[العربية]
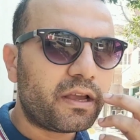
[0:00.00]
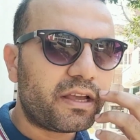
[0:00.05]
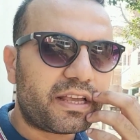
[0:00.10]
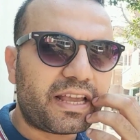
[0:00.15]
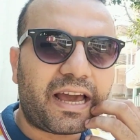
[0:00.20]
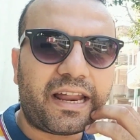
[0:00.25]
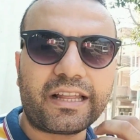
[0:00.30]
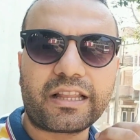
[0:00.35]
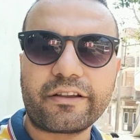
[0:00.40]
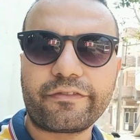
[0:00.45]

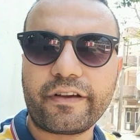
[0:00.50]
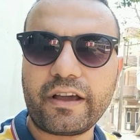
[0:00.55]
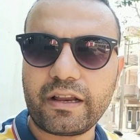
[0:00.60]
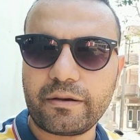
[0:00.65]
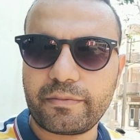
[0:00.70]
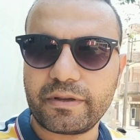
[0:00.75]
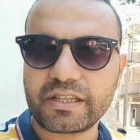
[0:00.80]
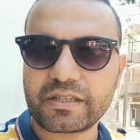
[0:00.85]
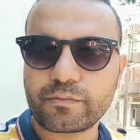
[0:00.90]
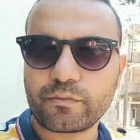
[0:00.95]
يعني
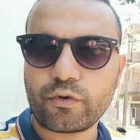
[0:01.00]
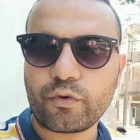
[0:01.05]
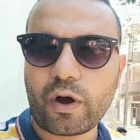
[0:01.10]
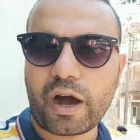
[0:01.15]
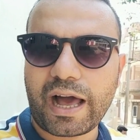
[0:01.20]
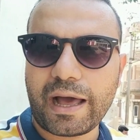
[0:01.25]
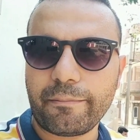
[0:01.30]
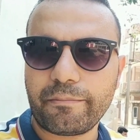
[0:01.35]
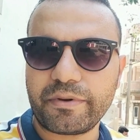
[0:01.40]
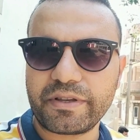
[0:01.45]
تفائل باسمه
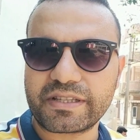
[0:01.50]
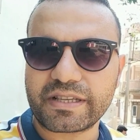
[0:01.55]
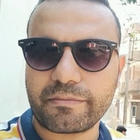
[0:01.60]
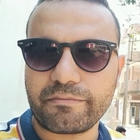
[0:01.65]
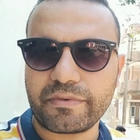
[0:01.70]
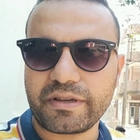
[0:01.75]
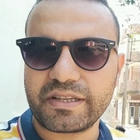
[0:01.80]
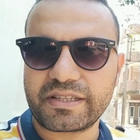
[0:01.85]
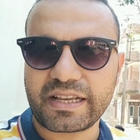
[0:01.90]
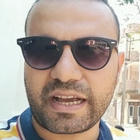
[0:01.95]
وحب
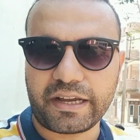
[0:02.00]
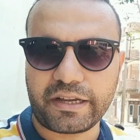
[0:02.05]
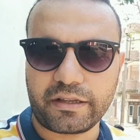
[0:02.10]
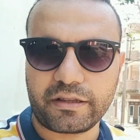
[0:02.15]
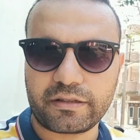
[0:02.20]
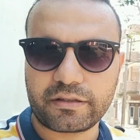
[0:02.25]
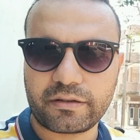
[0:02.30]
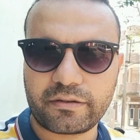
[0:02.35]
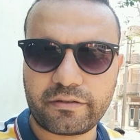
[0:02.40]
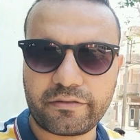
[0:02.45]
يسميه سعيد
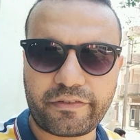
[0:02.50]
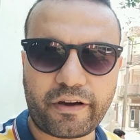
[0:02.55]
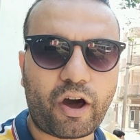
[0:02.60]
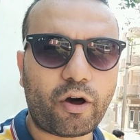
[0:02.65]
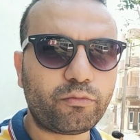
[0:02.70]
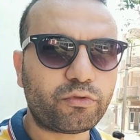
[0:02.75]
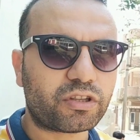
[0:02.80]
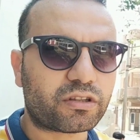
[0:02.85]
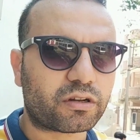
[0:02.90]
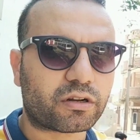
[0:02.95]

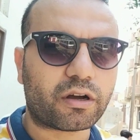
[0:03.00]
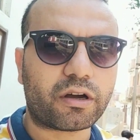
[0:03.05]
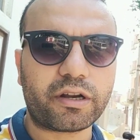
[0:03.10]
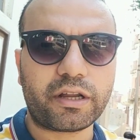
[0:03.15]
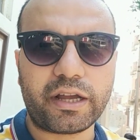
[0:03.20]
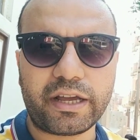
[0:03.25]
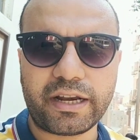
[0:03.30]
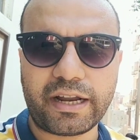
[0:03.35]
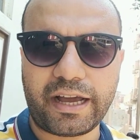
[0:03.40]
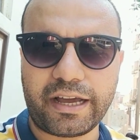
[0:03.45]
فعمدة
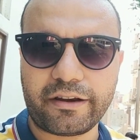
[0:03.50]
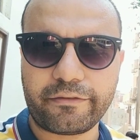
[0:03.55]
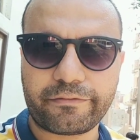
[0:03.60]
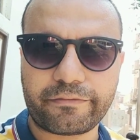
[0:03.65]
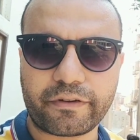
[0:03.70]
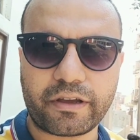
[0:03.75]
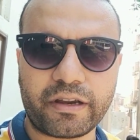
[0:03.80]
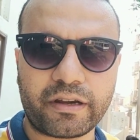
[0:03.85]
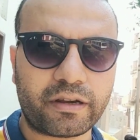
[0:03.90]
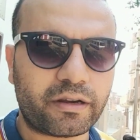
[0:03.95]
القرية هنا
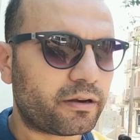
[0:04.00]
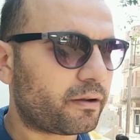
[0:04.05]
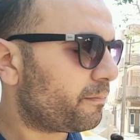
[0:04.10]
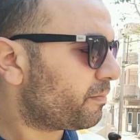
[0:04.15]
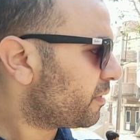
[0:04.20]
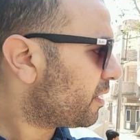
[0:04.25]
عرف ان